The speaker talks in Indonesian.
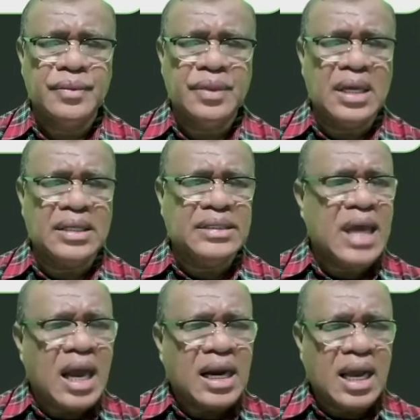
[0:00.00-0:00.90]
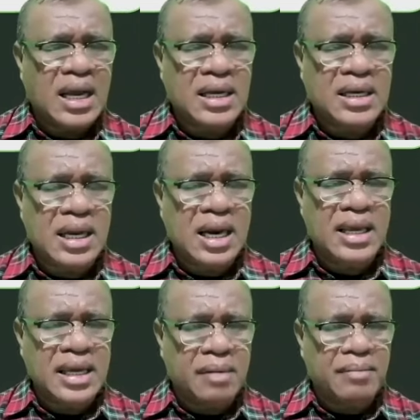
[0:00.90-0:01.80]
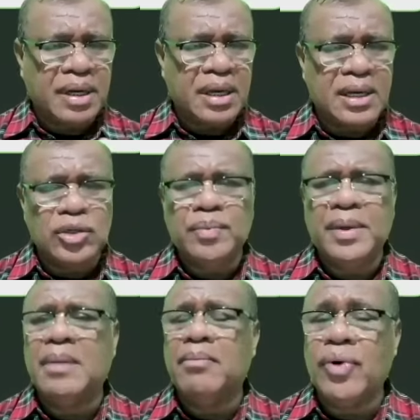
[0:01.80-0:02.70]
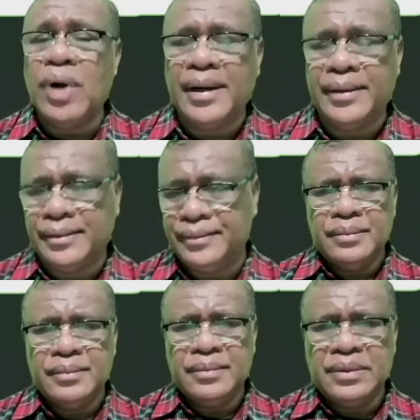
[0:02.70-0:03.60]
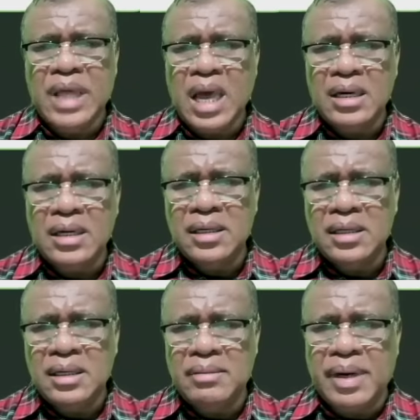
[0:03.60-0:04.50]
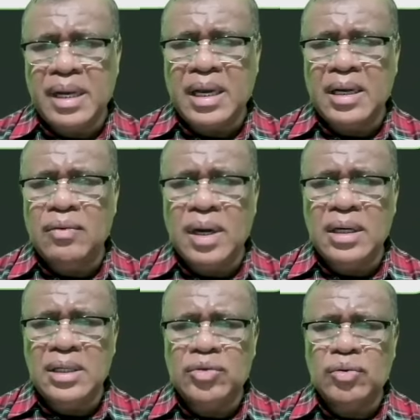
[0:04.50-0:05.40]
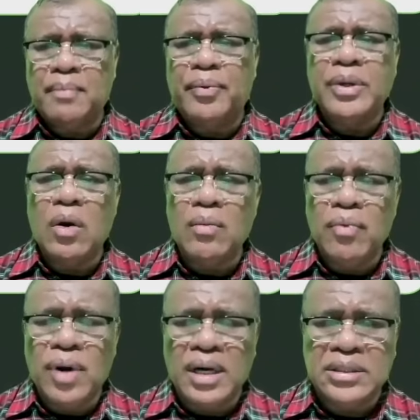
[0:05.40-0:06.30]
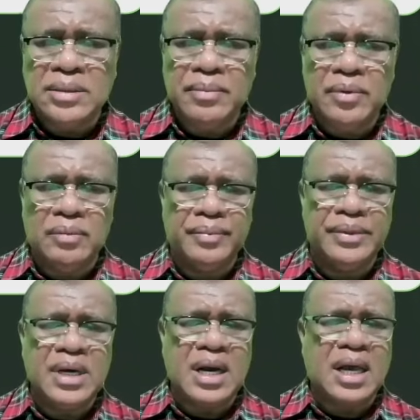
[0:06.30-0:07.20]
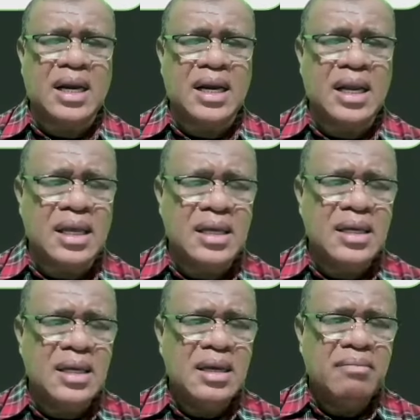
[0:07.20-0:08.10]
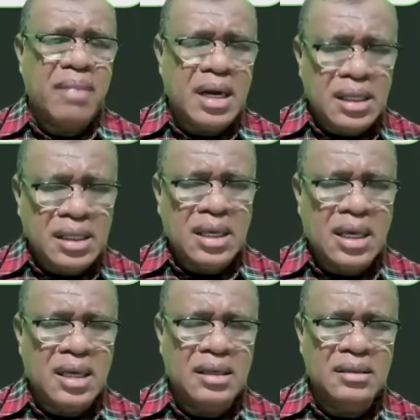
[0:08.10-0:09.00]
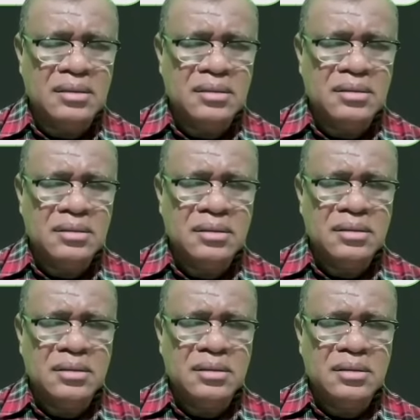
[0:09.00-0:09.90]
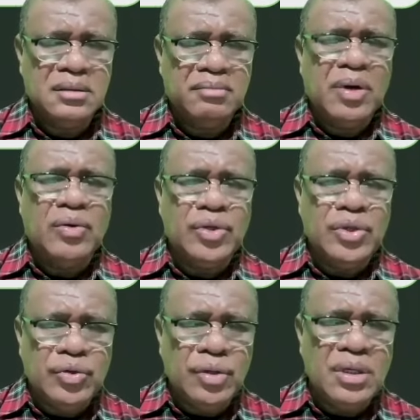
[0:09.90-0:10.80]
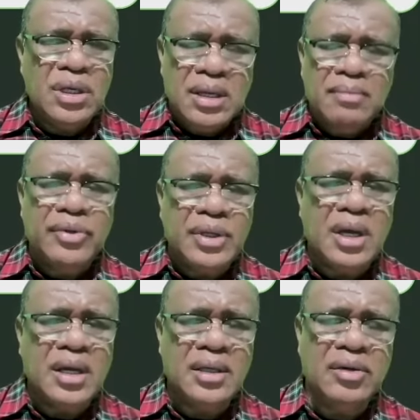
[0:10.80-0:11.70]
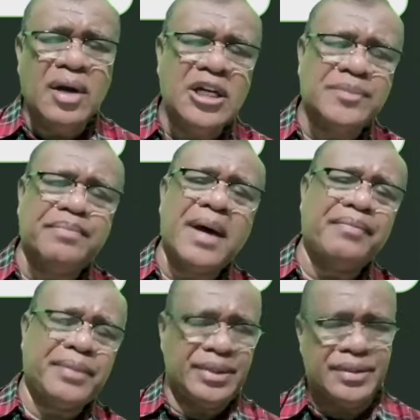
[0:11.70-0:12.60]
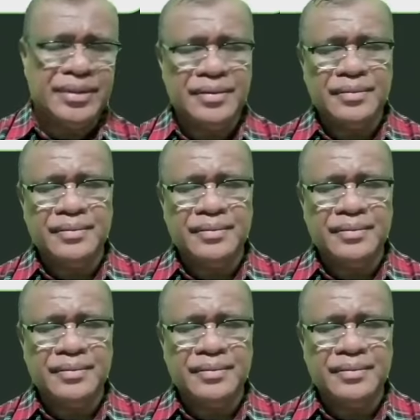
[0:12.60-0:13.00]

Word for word: Ya, jarak kelahiran mereka kan cuma enam bulan. Dan mereka dua ini sudah punya hubungan sebelumnya karena Maria mengunjungi ibunya Yohanes Pembaptis